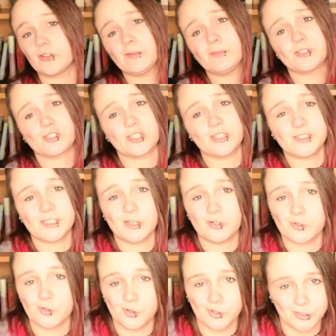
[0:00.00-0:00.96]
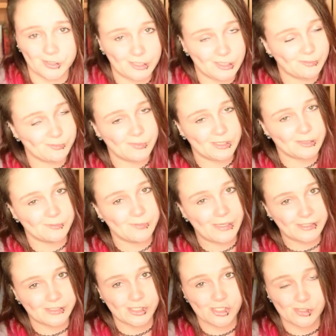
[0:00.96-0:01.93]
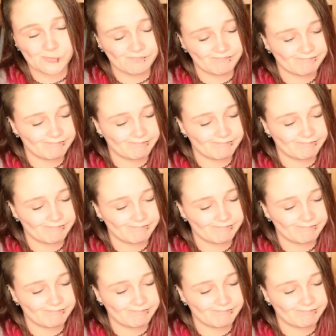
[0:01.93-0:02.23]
einmal stand die Autorin neben mir. Mensch,